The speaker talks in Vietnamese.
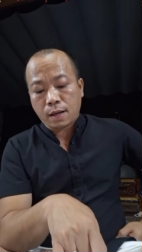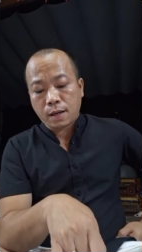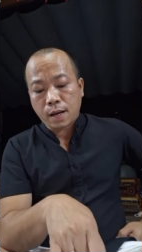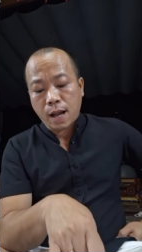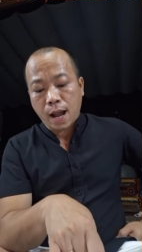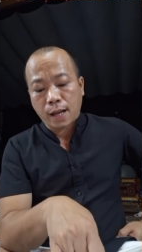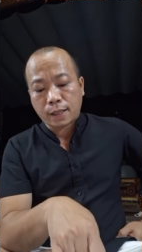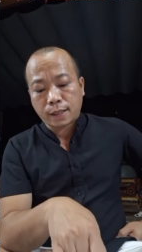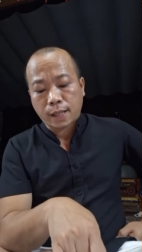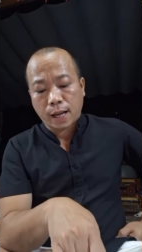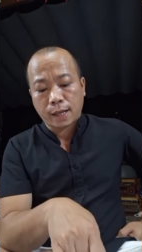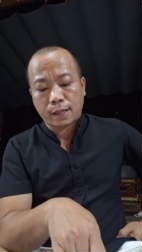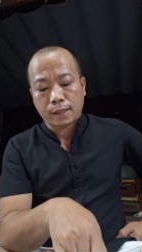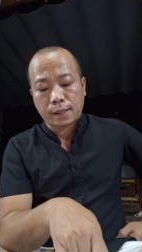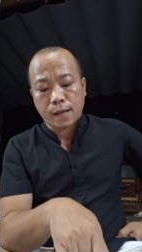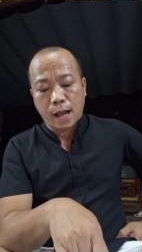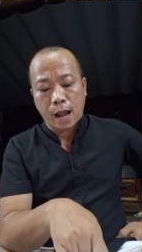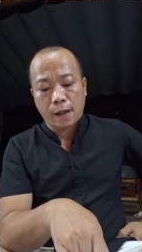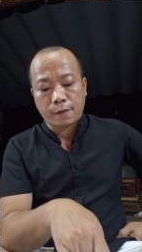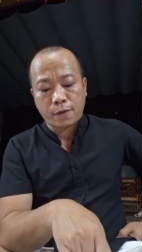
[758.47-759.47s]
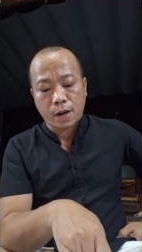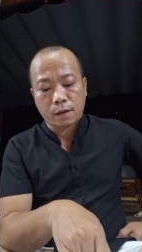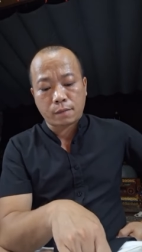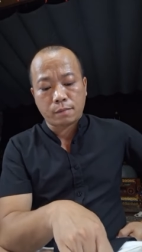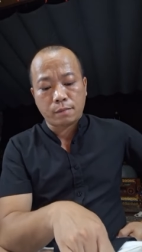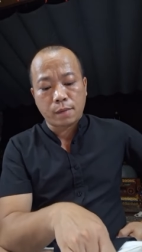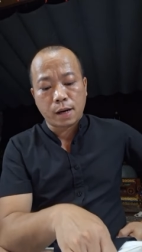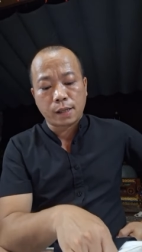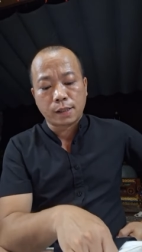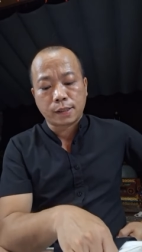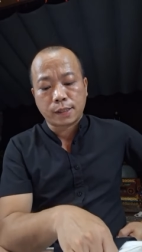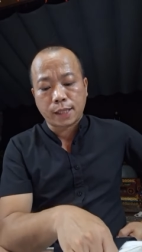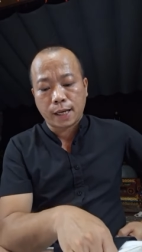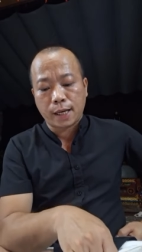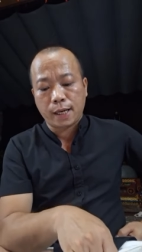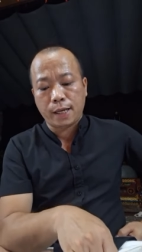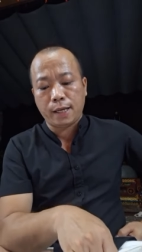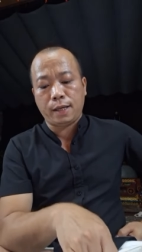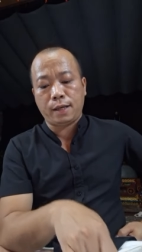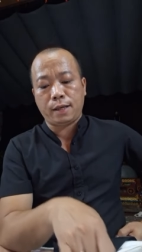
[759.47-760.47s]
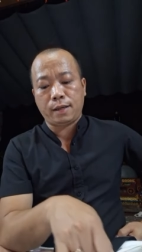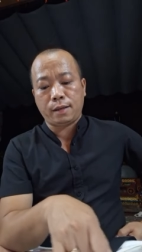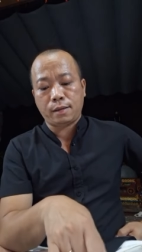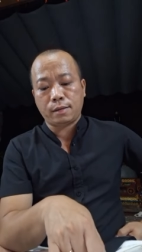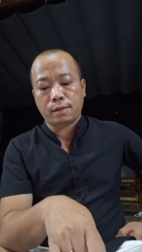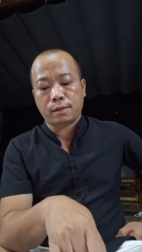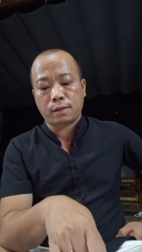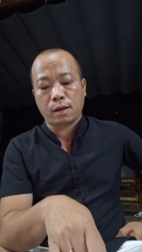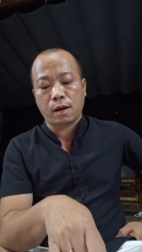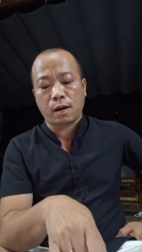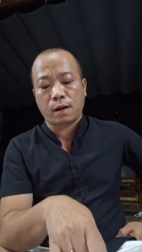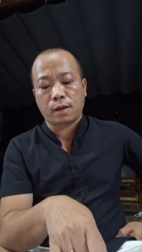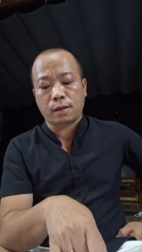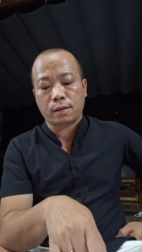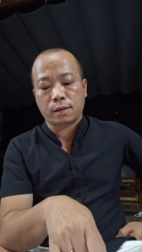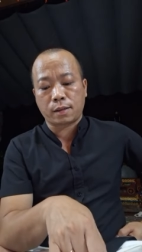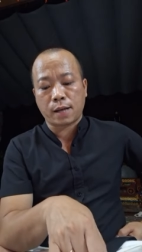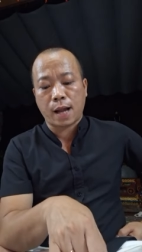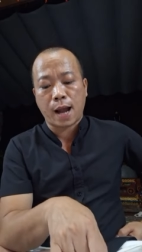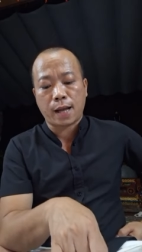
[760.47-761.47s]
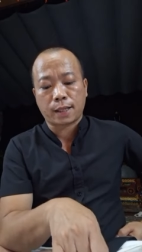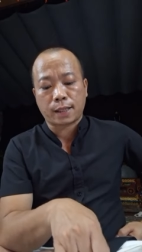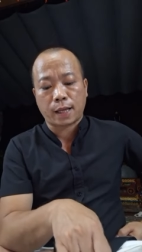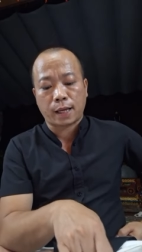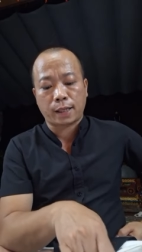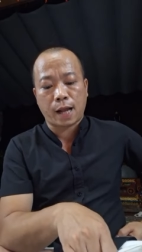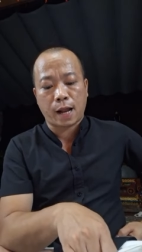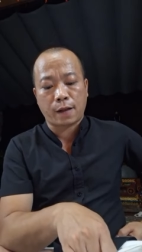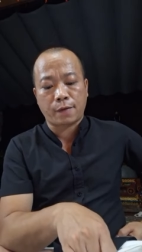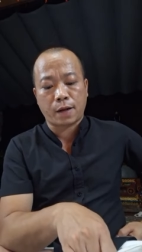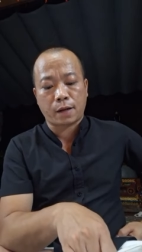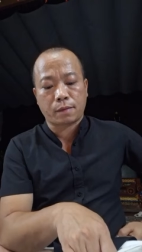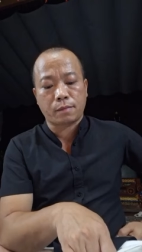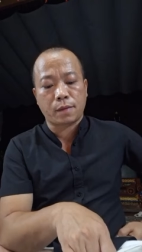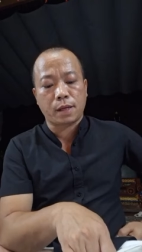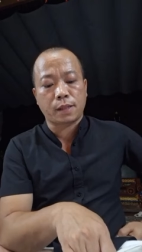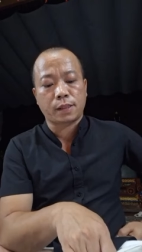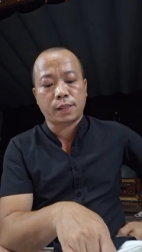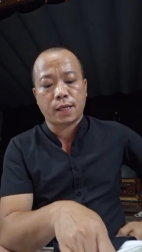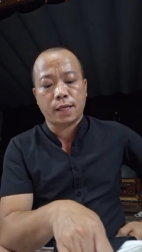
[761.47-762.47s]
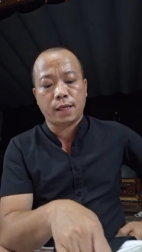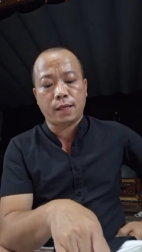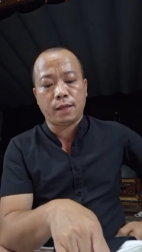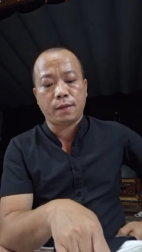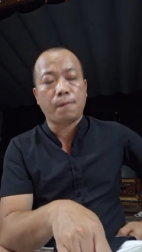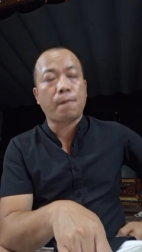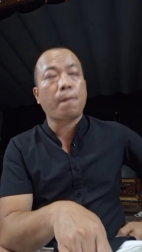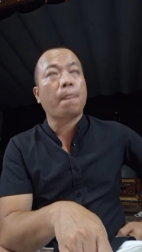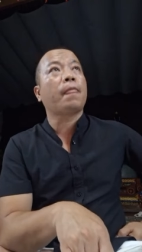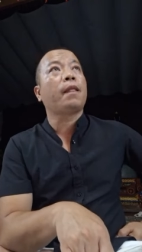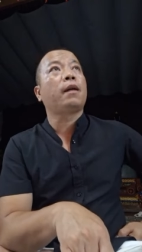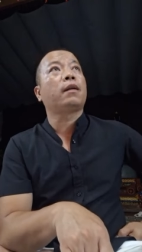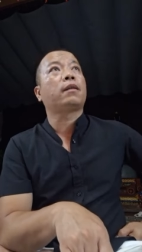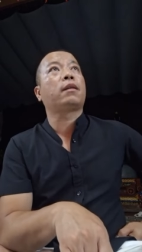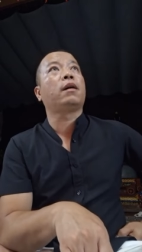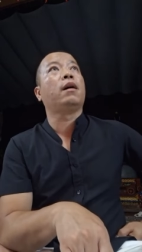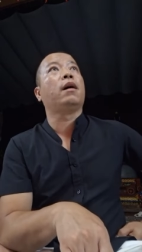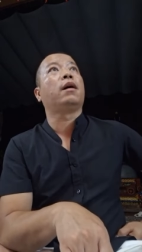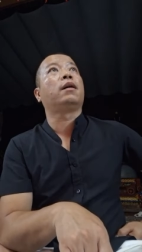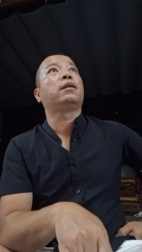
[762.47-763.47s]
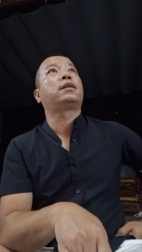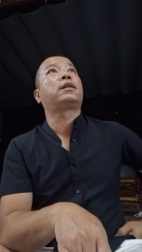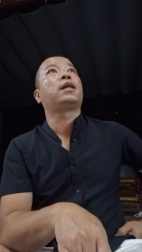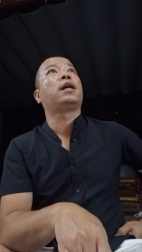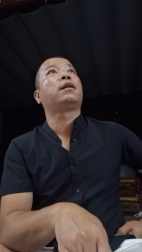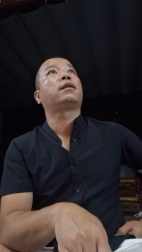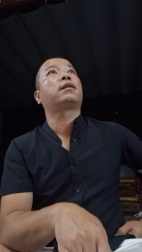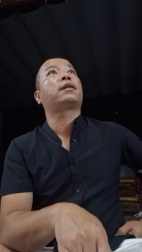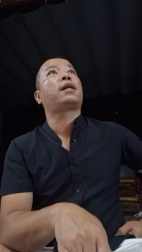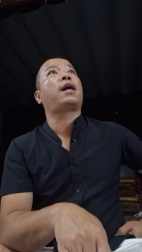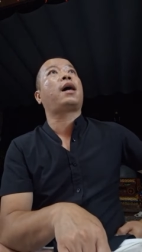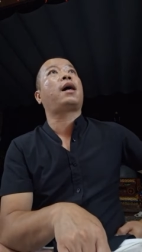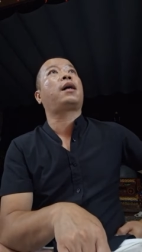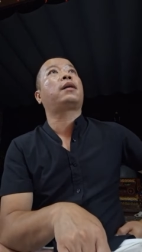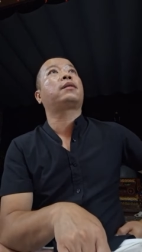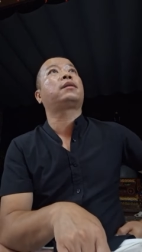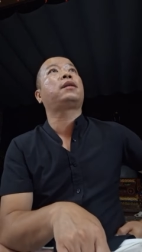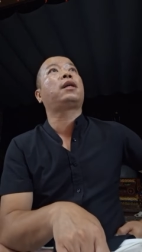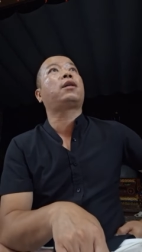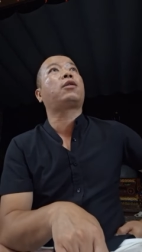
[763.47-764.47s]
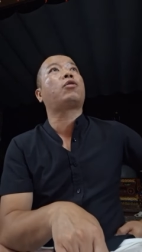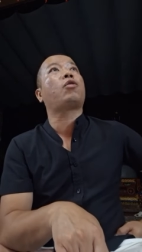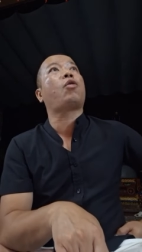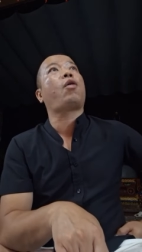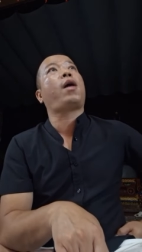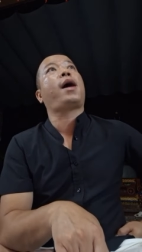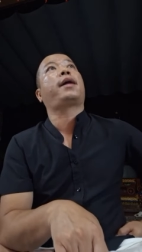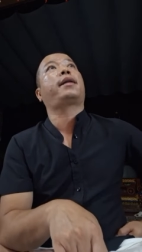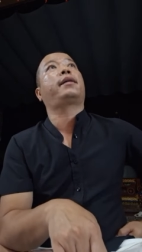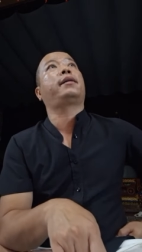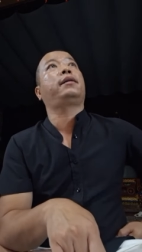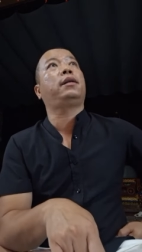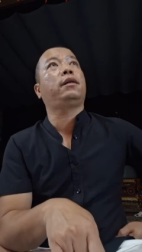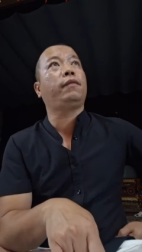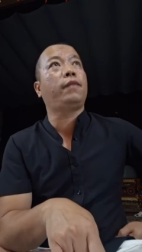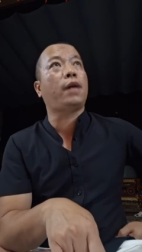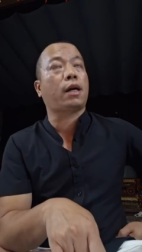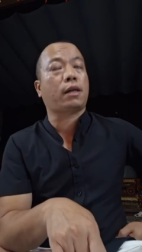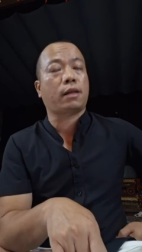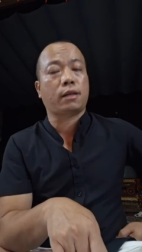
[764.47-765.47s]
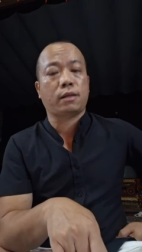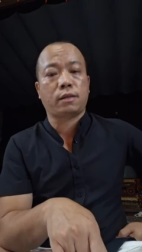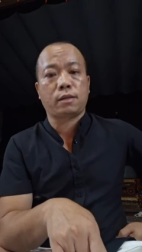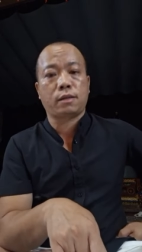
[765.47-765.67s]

đã thành đại việc mừng chi tưởng đã thành đại việc mừng chi tưởng chừng đã dứt đoạn những việc